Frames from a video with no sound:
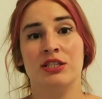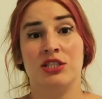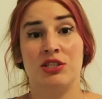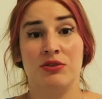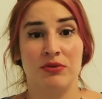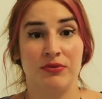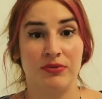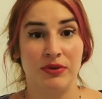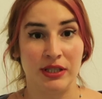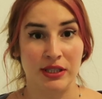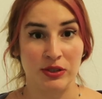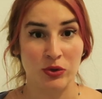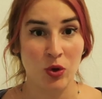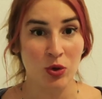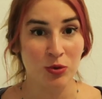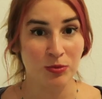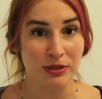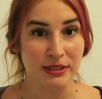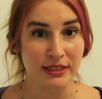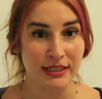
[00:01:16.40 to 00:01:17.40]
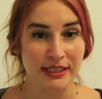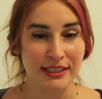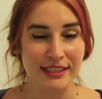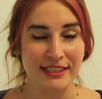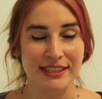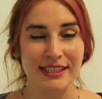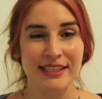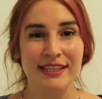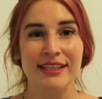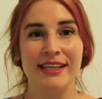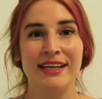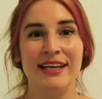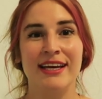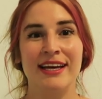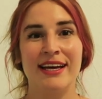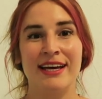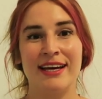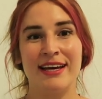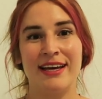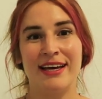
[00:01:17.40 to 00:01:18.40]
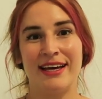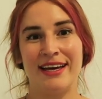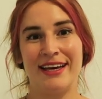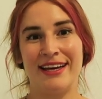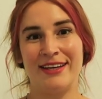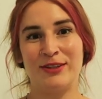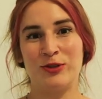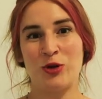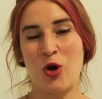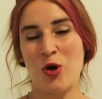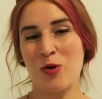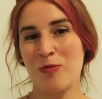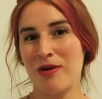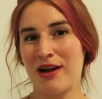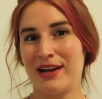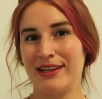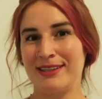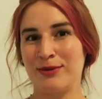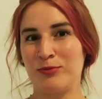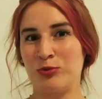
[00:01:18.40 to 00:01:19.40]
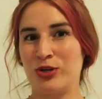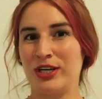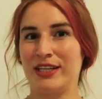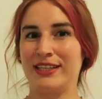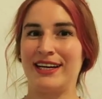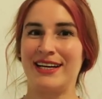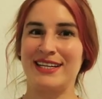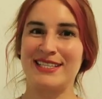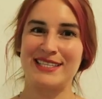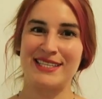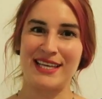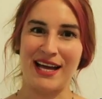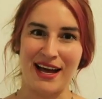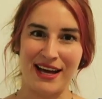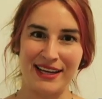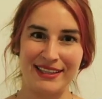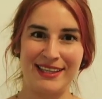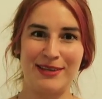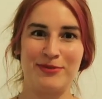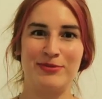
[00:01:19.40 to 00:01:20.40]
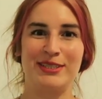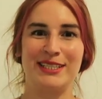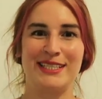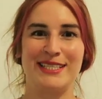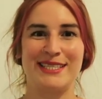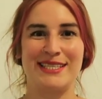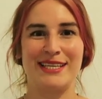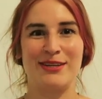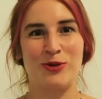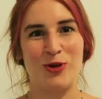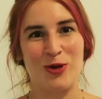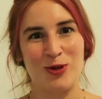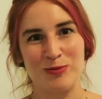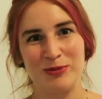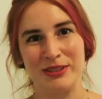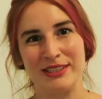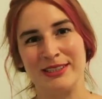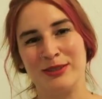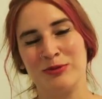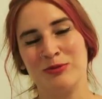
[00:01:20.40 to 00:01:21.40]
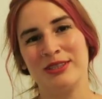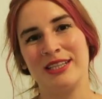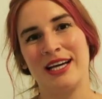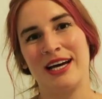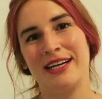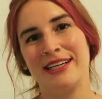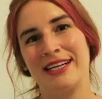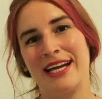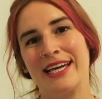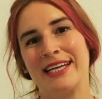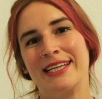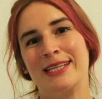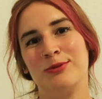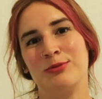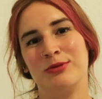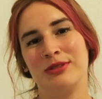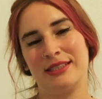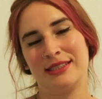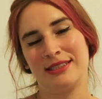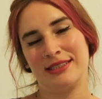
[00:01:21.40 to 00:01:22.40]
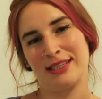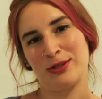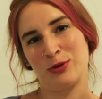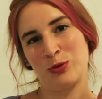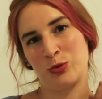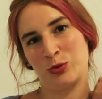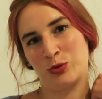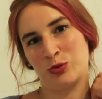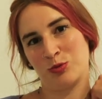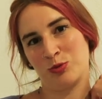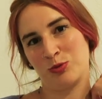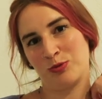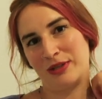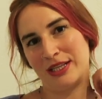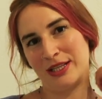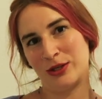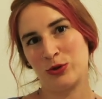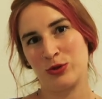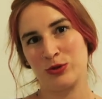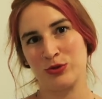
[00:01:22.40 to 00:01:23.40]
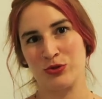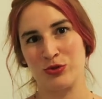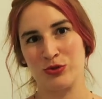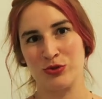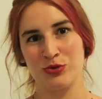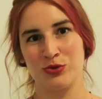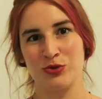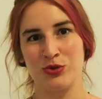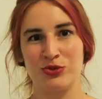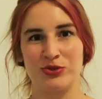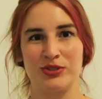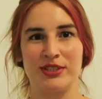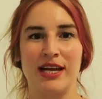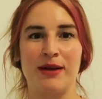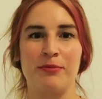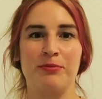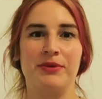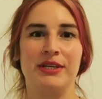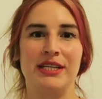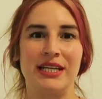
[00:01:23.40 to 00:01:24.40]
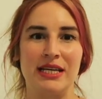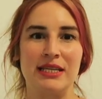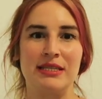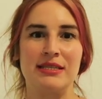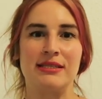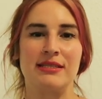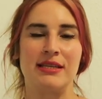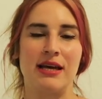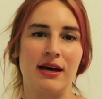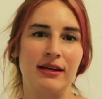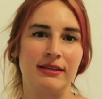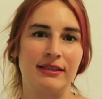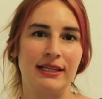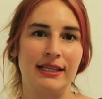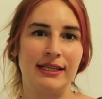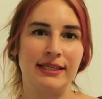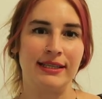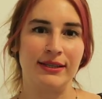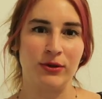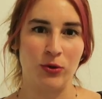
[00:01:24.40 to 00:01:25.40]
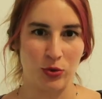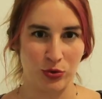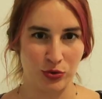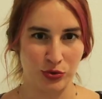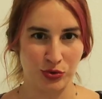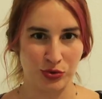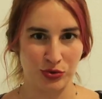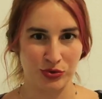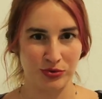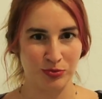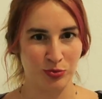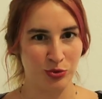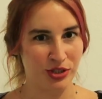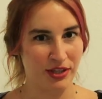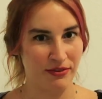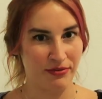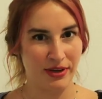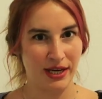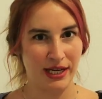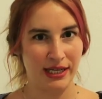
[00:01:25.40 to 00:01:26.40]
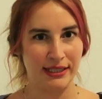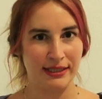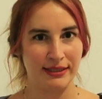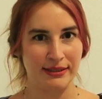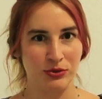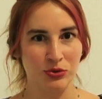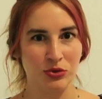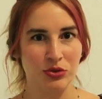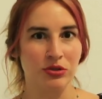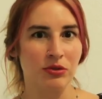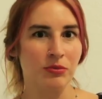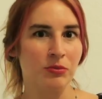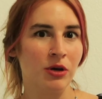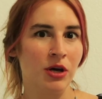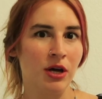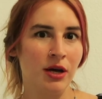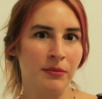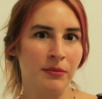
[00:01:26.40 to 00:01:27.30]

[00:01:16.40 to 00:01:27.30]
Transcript: çivi falan olmadığı için. Ee, normalde bu kadar sade bir insan olmadığımı, daha renkli bir insan olduğumu biliyorsunuz. O yüzden biraz sadelik olsun bu seferlik diyorum.